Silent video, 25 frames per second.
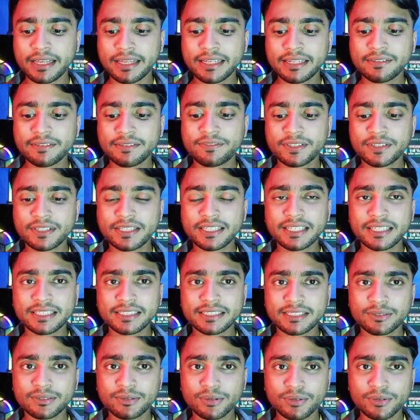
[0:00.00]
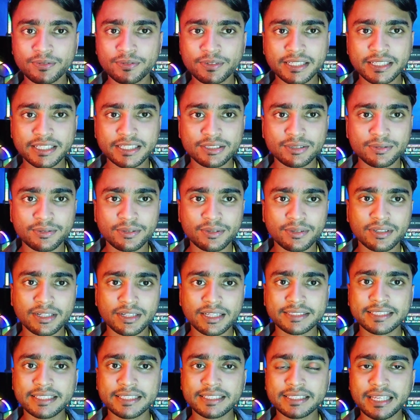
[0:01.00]
ইনফিনিক্স গ্রুপের কিছু ফোন
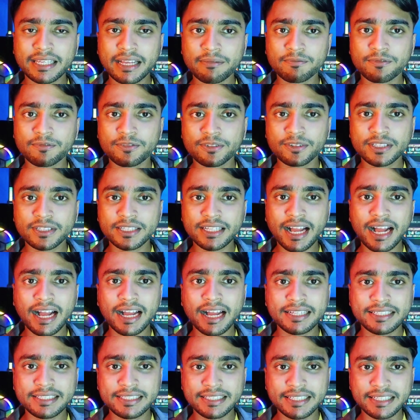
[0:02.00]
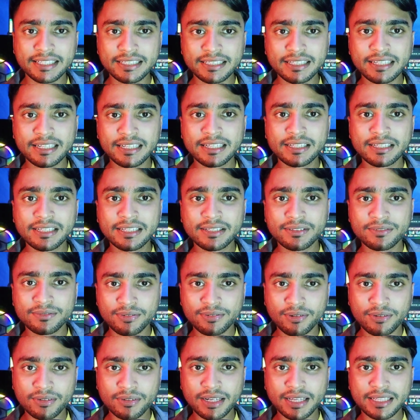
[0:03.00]
আছে স্যামফোনি আই টেন
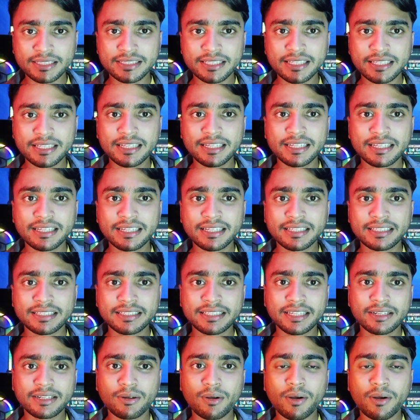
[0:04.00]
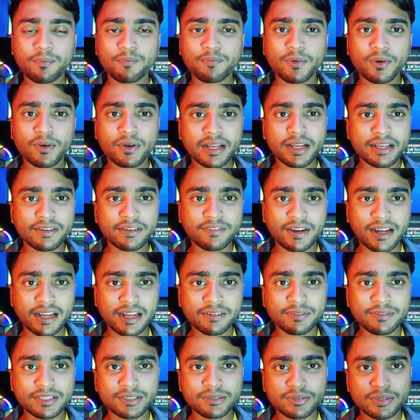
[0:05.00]
ফোন আছে দেন অপ্পো এ
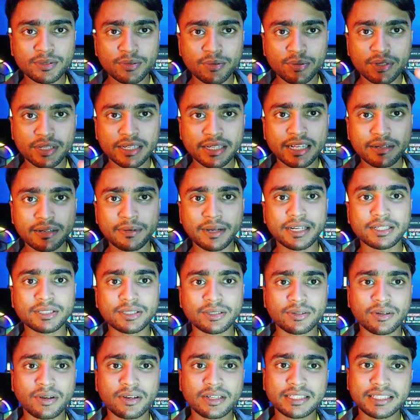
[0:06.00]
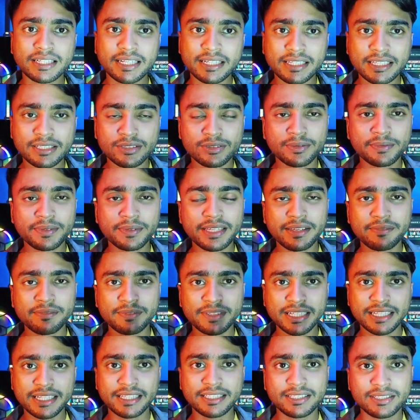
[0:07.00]
ফাইভের যদি ওল্ডার ভার্সন হয় সেটা তুমি
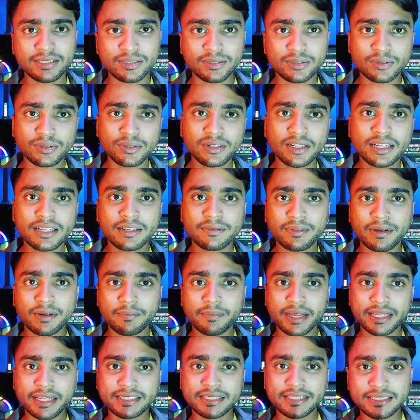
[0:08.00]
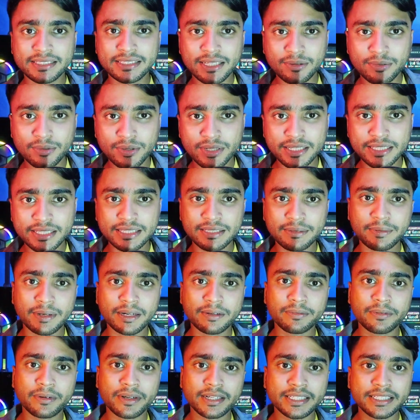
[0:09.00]
এমটি কিজিসু বা ম্যাজিক দিয়ে করে নিতে
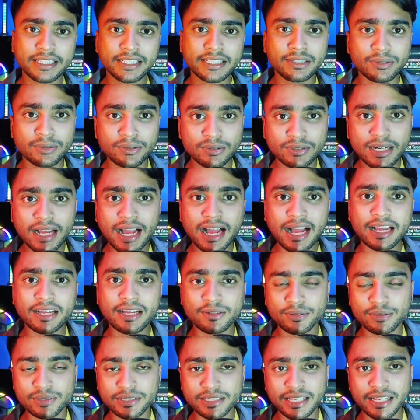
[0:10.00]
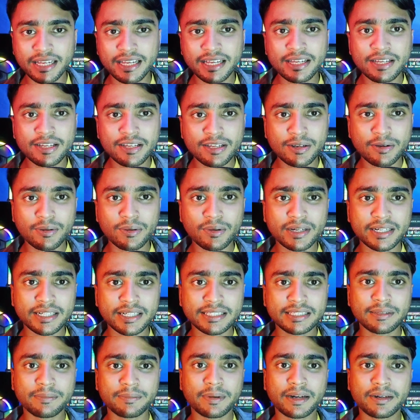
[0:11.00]
পারবে বা কিং রুট আই রুট দিয়ে করে
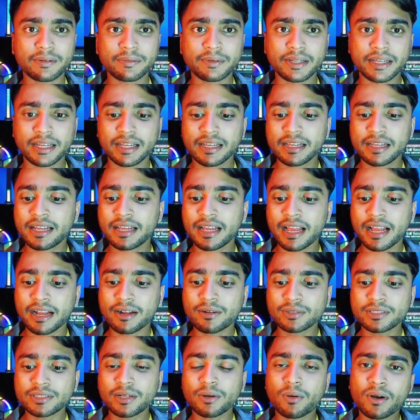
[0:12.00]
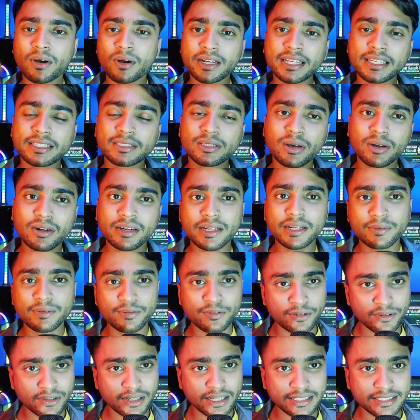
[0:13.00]
নিতে পারবে এক কথায় অনেক ধরনের
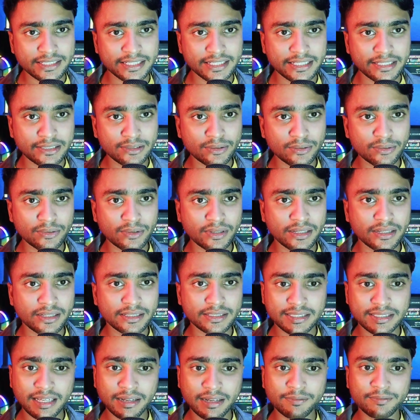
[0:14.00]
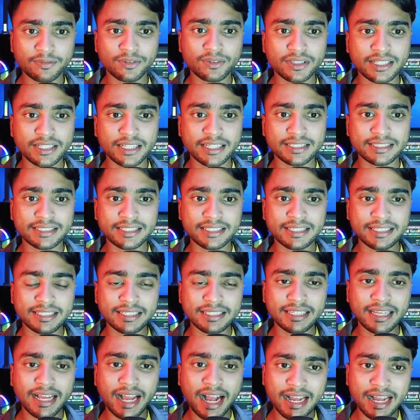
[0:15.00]
ফোন আছে কিন্তু স্যামফোনি আছে
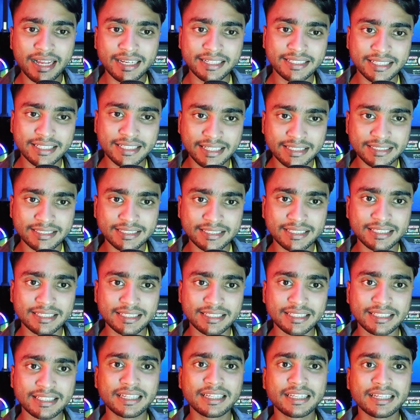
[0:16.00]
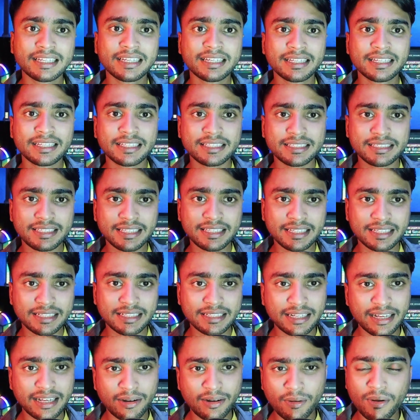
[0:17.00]
আই টেন আছে দেন
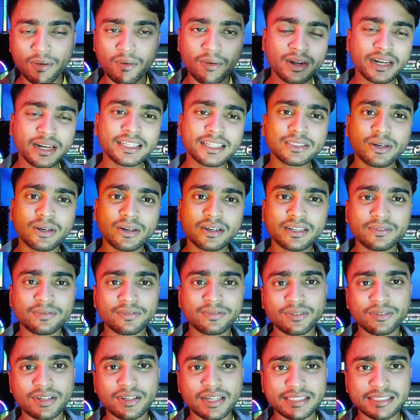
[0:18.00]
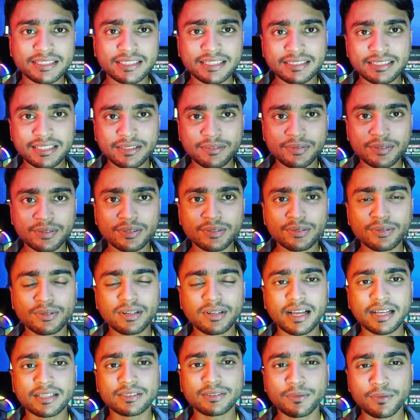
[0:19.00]
অনেক ধরনের ফোন আছে যে ফোনগুলো
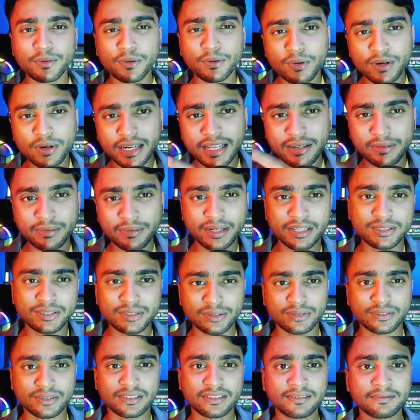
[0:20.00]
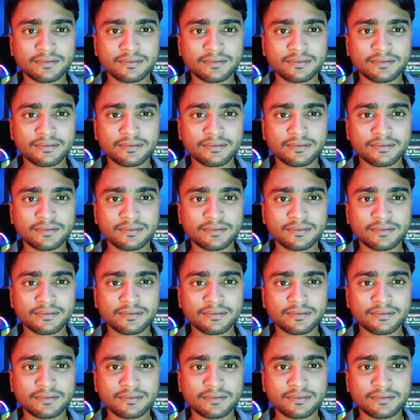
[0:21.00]
একদম ওল্ডার ভার্সন